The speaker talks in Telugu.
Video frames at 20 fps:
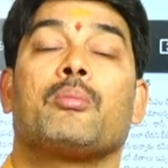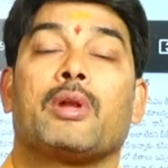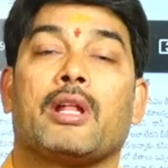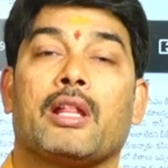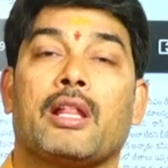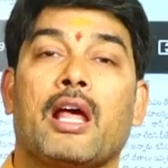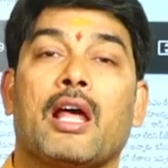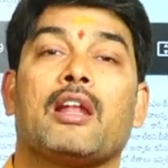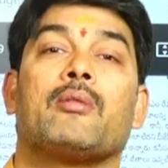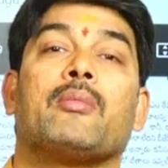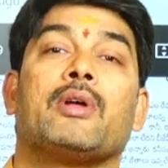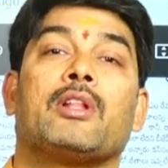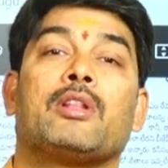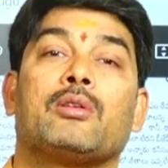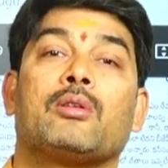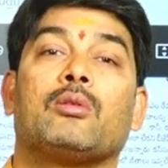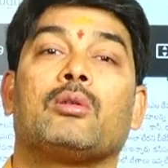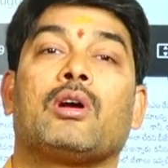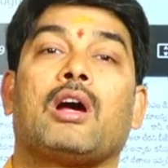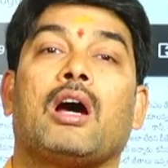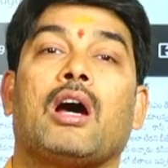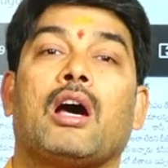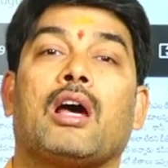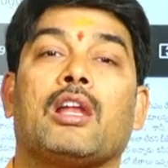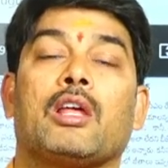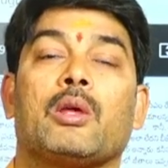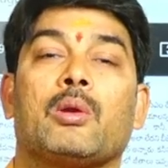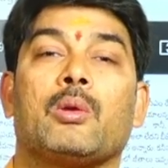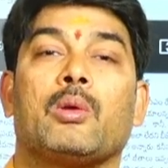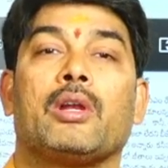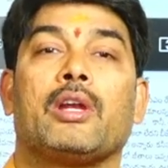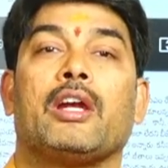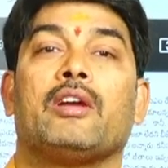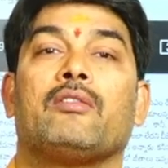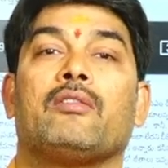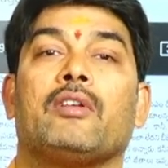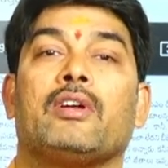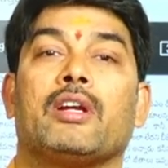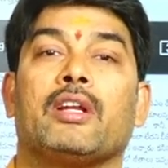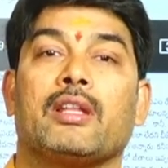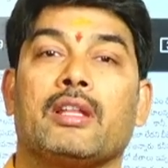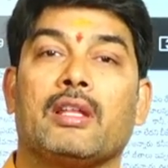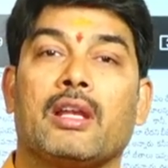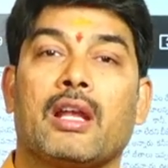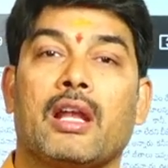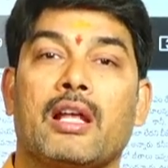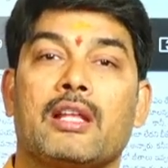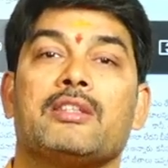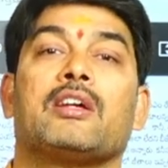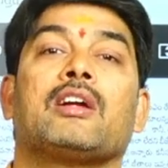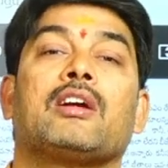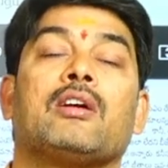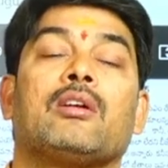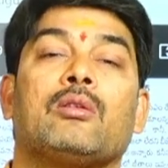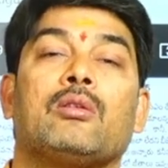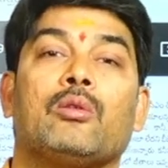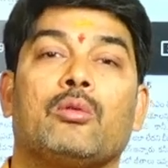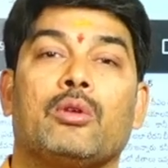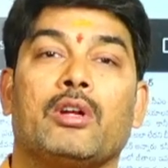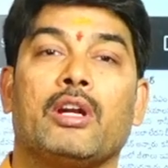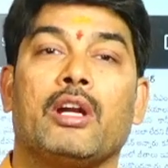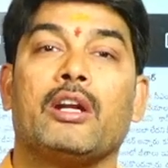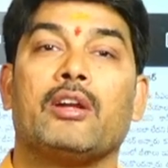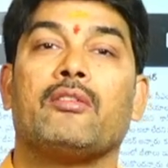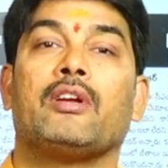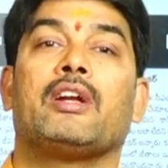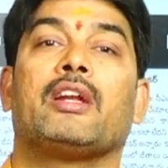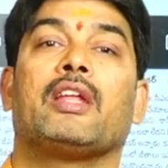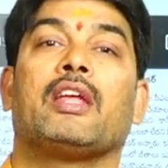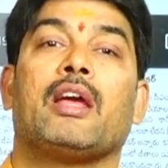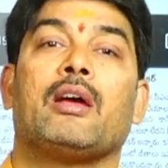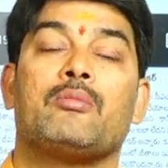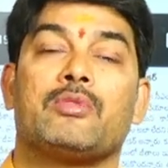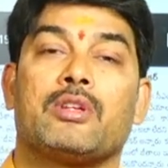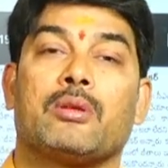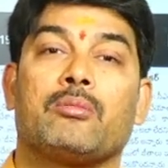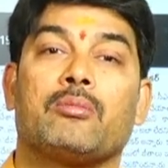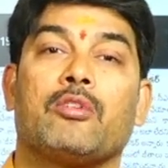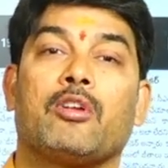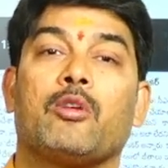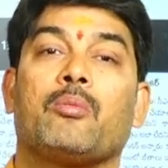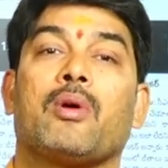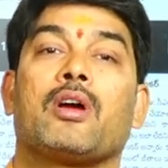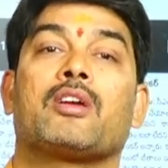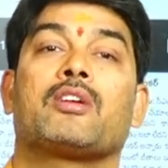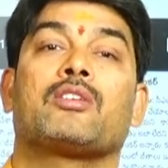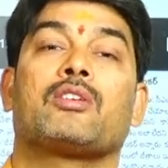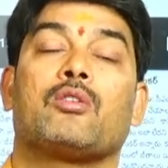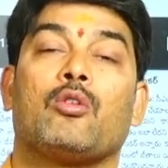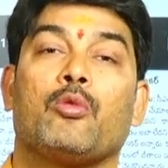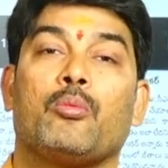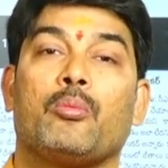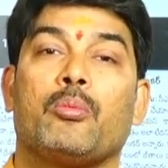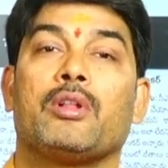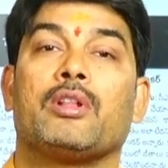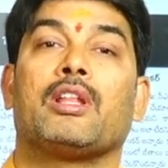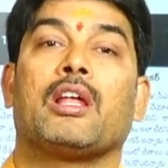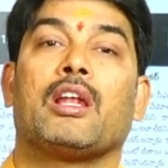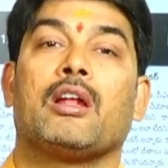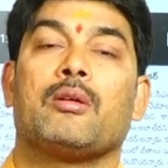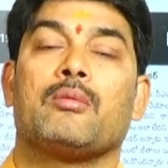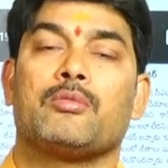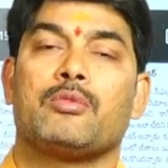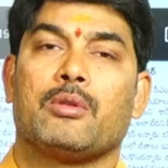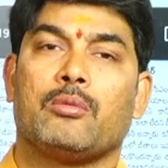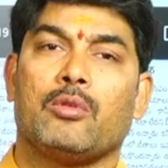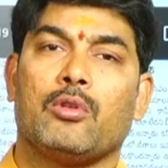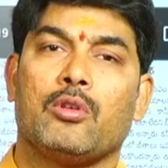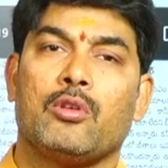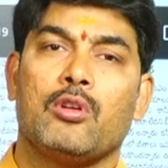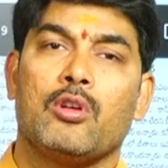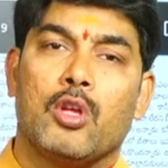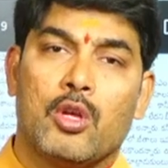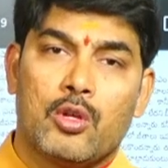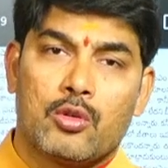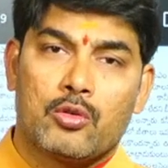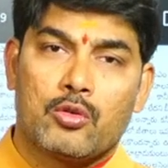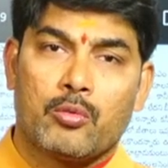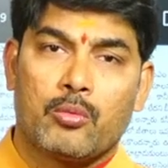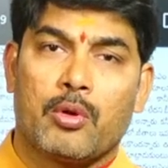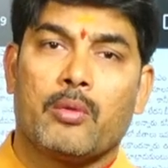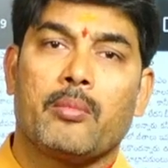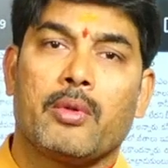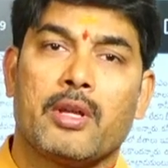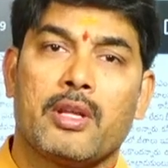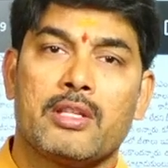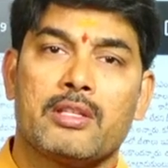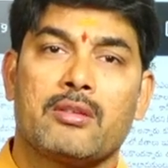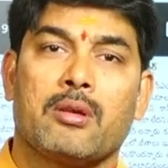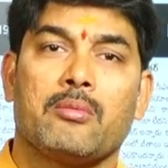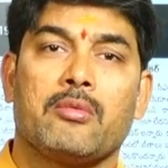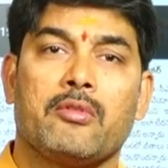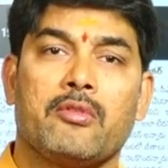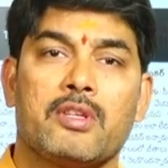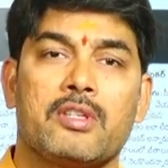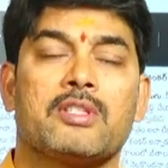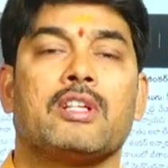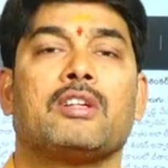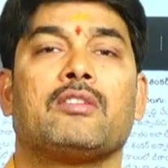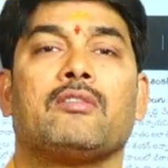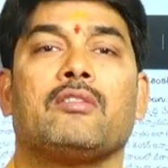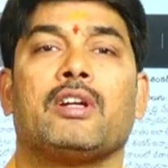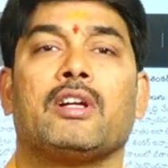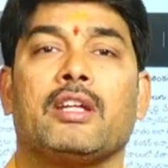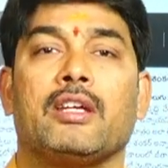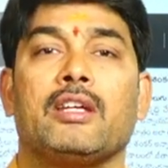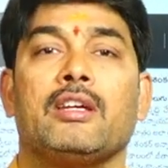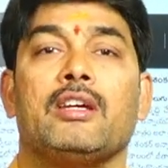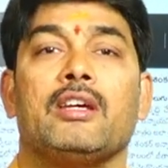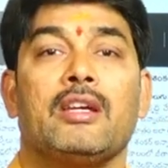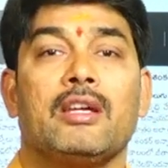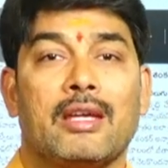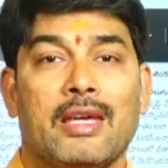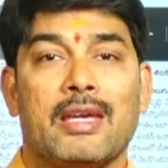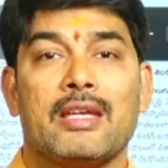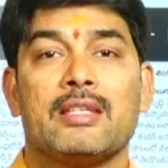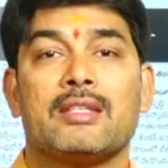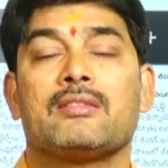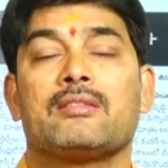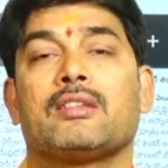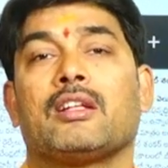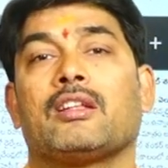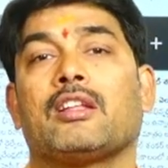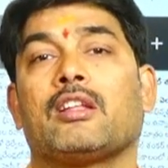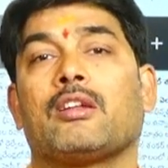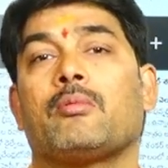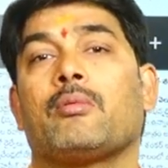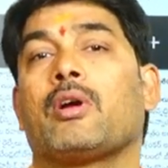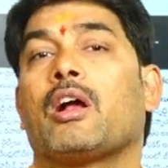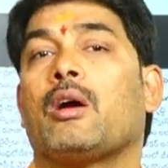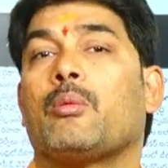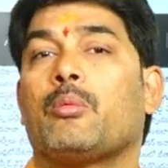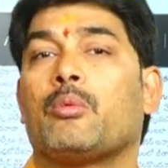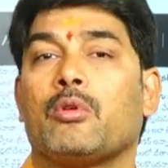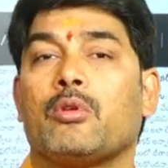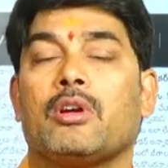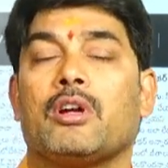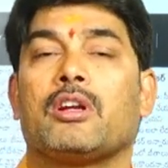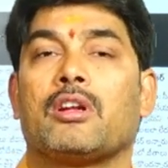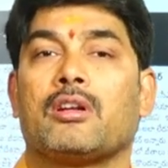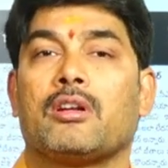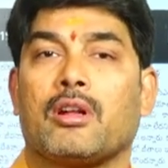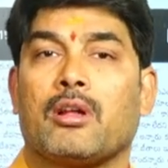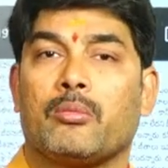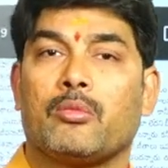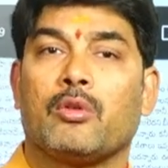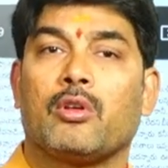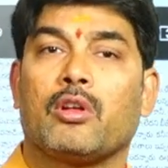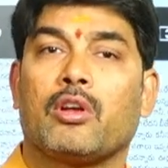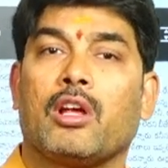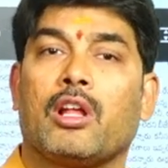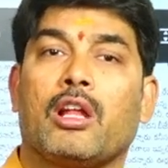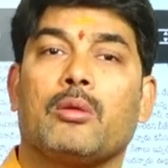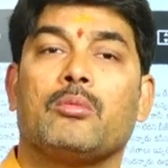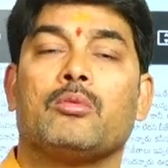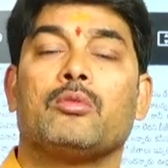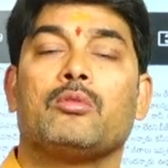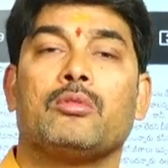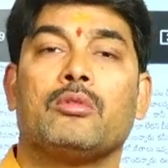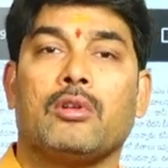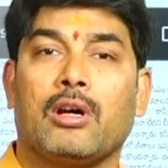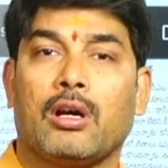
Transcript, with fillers: ప్రధానమంత్రులు కాలేరు అనేటువంటిది రాజ్యాంగంలో ఉన్నటువంటి అంశం ద్వైపాక్షిక ఒప్పందాల అంశంలో సుబ్రహ్మణ్య స్వామి వేసినటువంటి కేసు సందర్భంగా అప్పుడున్నటువంటి అబ్దుల్ కలాము